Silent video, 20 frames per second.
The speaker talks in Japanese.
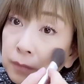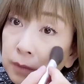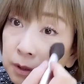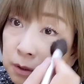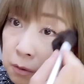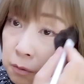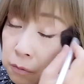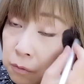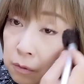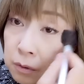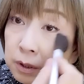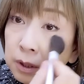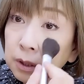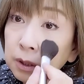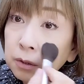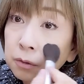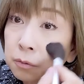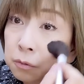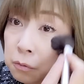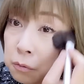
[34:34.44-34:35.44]
いう時
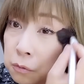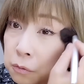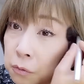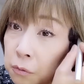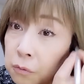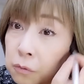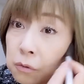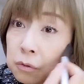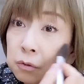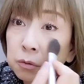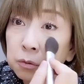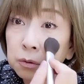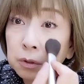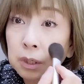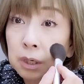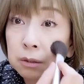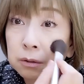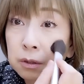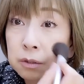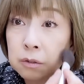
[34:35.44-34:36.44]
にちょっとうとうとする
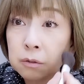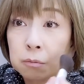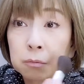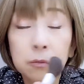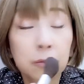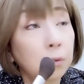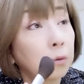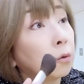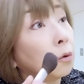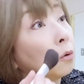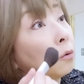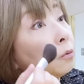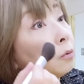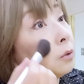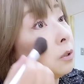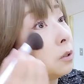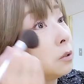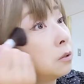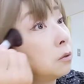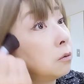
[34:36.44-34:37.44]
時あるんですよ。もう恐怖
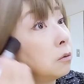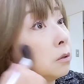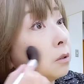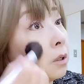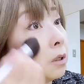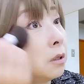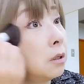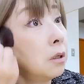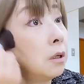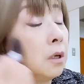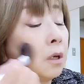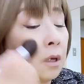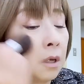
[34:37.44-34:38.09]
ですよね。